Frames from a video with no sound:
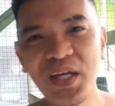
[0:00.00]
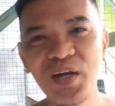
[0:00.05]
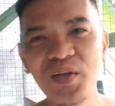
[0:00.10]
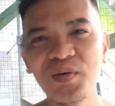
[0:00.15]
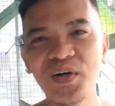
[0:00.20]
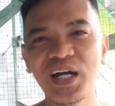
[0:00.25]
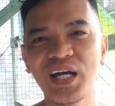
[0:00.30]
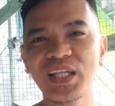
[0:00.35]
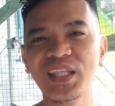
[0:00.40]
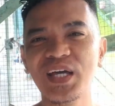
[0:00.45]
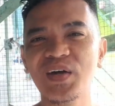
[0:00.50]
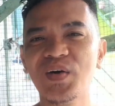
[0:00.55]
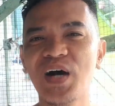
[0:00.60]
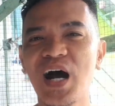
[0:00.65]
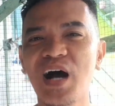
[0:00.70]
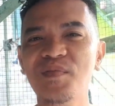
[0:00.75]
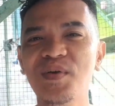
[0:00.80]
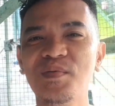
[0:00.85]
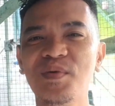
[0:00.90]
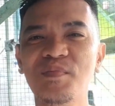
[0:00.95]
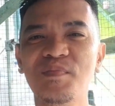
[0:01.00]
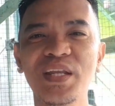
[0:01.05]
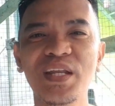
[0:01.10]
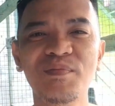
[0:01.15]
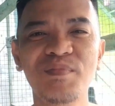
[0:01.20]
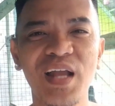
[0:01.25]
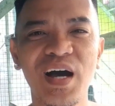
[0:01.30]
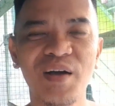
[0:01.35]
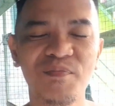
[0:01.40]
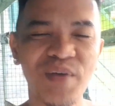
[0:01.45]
hindi ganun aganda yung aming mga
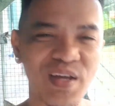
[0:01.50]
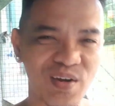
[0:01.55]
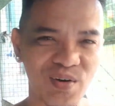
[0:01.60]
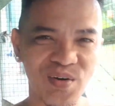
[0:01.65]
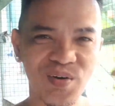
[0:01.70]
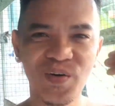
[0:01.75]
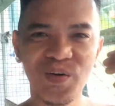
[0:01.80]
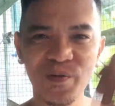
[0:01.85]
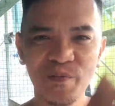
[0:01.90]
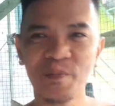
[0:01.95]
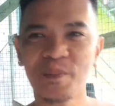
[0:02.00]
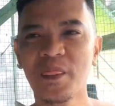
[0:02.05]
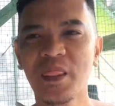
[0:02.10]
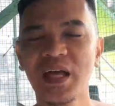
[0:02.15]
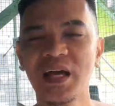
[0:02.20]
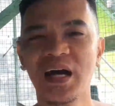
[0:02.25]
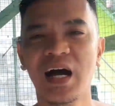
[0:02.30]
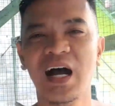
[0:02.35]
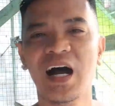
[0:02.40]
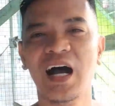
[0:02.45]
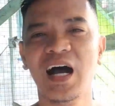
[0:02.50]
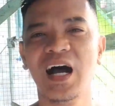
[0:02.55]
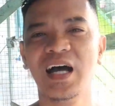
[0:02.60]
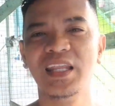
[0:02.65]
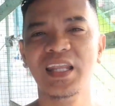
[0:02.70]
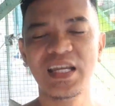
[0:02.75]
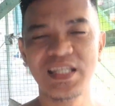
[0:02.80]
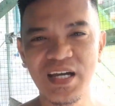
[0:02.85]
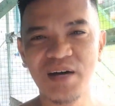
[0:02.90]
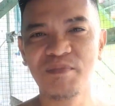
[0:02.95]
binablog pero uh,
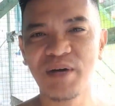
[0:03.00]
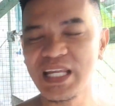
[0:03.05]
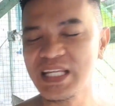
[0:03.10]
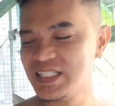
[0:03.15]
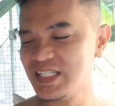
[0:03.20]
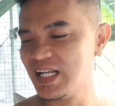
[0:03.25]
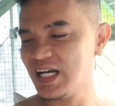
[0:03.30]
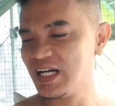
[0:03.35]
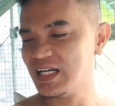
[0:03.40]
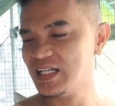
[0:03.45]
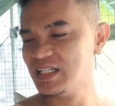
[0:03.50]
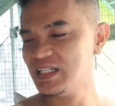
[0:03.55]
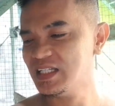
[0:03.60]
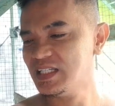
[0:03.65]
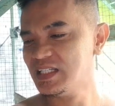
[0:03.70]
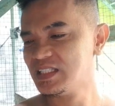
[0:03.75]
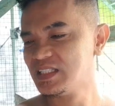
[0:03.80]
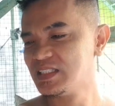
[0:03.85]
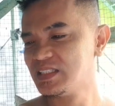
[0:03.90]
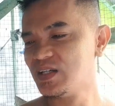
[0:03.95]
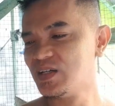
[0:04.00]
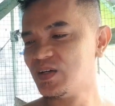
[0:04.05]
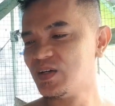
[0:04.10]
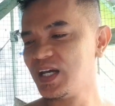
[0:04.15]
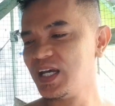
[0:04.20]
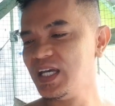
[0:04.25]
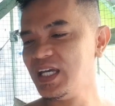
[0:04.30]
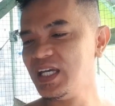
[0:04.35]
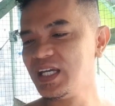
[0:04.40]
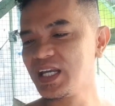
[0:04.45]
ah, nandiyan pa rin sila.
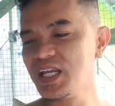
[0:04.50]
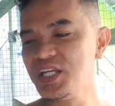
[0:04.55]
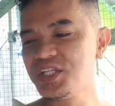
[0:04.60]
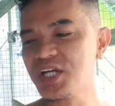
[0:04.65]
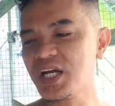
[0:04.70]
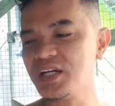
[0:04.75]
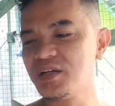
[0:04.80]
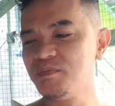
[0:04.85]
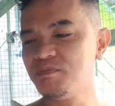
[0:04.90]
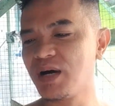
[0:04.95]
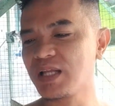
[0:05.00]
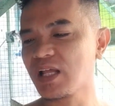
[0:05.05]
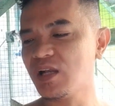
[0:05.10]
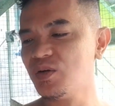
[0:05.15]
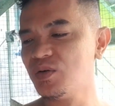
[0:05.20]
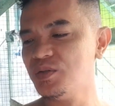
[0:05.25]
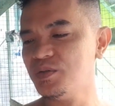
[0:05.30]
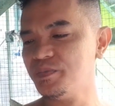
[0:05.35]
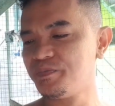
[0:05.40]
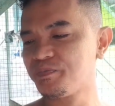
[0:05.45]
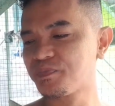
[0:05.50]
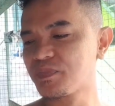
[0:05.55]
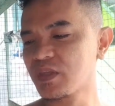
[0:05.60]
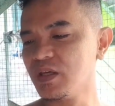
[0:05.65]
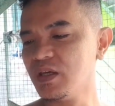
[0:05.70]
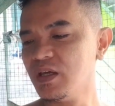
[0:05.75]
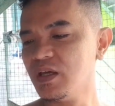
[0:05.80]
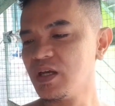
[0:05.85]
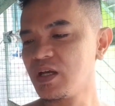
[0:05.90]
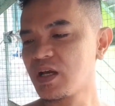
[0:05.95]
So kay Richard Batalon,
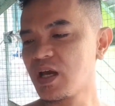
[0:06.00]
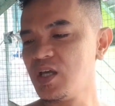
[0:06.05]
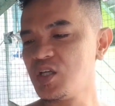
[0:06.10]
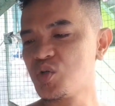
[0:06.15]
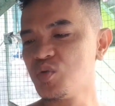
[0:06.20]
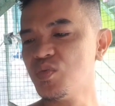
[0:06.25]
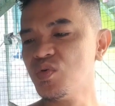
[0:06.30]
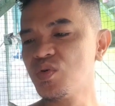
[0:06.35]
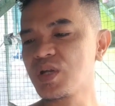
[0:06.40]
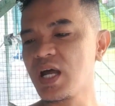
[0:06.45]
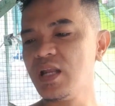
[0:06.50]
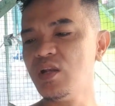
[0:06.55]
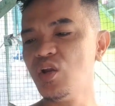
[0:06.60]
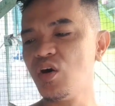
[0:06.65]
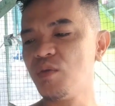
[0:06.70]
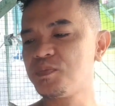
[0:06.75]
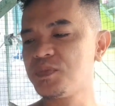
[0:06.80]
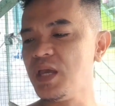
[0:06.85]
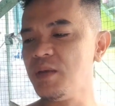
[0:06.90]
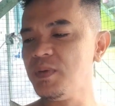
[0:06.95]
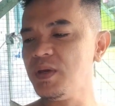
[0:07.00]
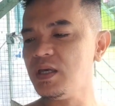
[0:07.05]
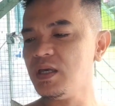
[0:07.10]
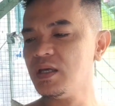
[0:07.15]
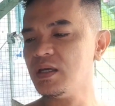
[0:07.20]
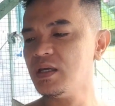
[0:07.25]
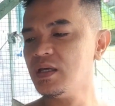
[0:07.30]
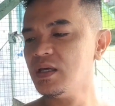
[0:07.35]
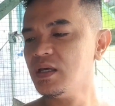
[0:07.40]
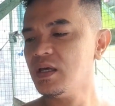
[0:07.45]
kay Sumuran Lop
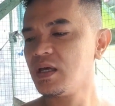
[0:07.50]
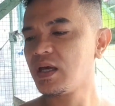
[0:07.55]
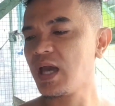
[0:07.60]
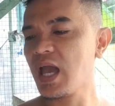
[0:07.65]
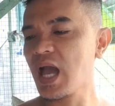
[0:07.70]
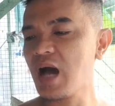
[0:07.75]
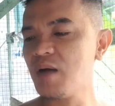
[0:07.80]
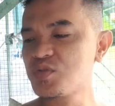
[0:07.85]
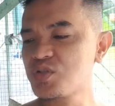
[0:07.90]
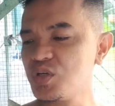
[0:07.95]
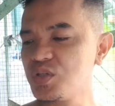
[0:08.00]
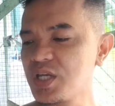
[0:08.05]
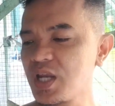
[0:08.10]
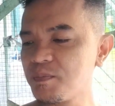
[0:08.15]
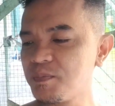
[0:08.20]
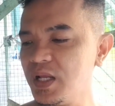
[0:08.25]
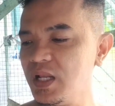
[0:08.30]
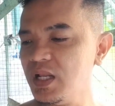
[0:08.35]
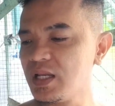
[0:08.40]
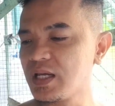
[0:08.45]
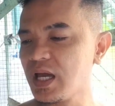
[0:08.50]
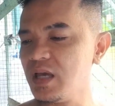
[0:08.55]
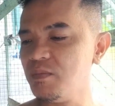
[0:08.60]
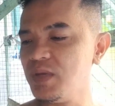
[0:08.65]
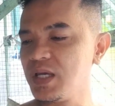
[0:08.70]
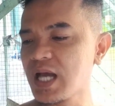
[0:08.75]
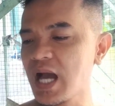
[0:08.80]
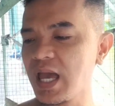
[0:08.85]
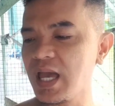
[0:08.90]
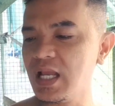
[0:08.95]
TV, kay Amson Rapil,
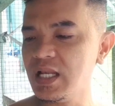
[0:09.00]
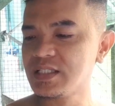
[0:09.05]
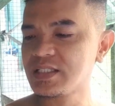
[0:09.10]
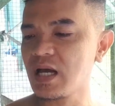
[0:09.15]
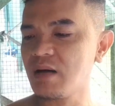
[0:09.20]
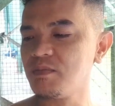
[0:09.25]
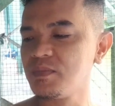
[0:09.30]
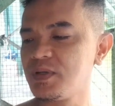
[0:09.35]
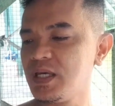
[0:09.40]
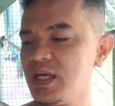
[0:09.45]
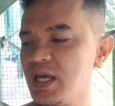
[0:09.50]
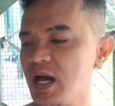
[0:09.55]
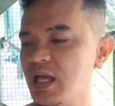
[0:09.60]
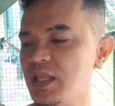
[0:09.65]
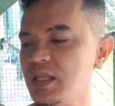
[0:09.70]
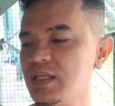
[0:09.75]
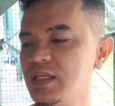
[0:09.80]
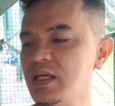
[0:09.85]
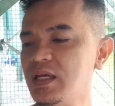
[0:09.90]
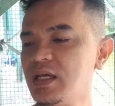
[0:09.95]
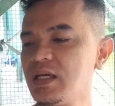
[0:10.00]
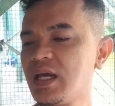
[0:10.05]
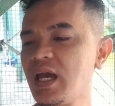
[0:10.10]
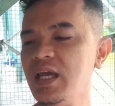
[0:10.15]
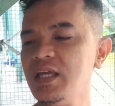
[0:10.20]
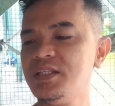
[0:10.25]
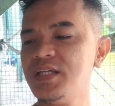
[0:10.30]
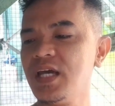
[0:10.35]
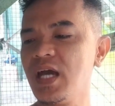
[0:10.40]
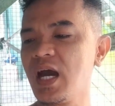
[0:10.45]
kay Mikael Samkian,
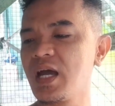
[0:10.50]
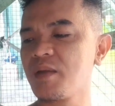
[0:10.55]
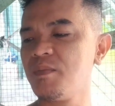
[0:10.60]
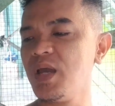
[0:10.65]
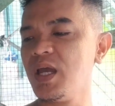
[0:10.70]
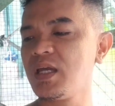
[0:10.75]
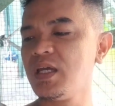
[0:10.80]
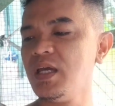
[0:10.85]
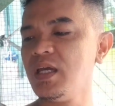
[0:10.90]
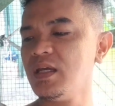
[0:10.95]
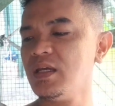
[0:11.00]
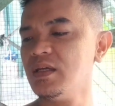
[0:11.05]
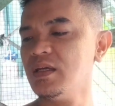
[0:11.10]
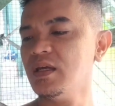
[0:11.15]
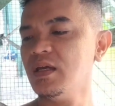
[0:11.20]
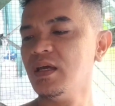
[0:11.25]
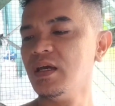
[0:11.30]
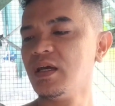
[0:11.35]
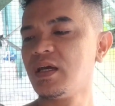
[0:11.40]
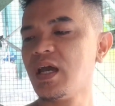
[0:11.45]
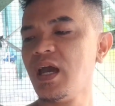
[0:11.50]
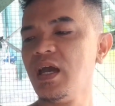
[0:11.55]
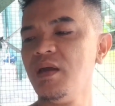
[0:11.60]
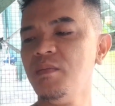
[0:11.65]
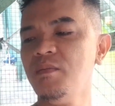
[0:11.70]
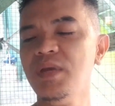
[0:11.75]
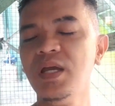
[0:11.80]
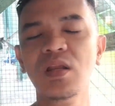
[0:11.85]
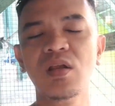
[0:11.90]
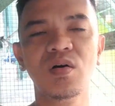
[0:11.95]
kay JR Making,
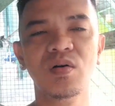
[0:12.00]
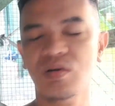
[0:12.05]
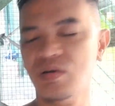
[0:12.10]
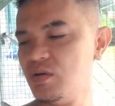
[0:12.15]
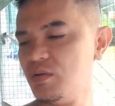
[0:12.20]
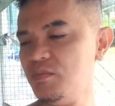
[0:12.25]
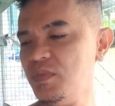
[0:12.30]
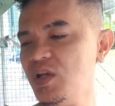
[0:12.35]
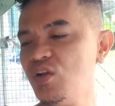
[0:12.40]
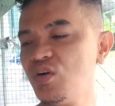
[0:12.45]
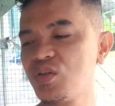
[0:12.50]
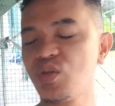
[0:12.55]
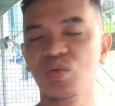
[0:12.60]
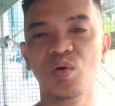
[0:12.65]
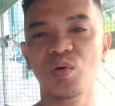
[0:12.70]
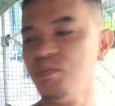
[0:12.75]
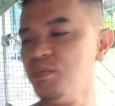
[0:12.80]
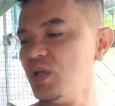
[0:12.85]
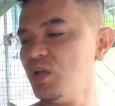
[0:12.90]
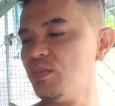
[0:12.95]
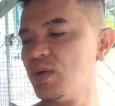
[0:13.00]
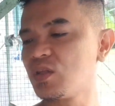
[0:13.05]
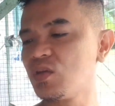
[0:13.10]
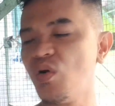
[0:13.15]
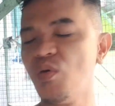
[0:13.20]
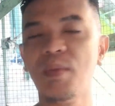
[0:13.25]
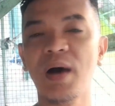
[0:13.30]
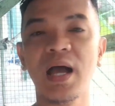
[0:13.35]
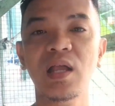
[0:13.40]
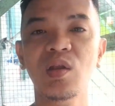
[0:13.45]
kay Milo, Milot o Milo ba
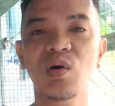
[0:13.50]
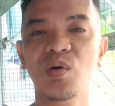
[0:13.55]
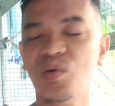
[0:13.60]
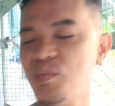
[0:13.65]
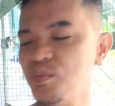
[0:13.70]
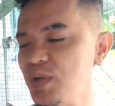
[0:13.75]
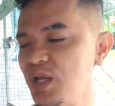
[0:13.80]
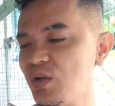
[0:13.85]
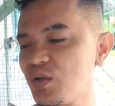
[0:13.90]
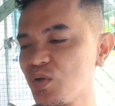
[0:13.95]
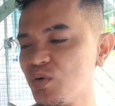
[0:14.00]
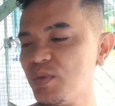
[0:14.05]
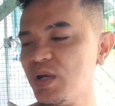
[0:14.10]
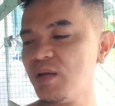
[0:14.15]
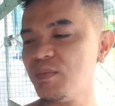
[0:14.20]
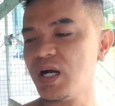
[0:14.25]
to o Milo? Milo to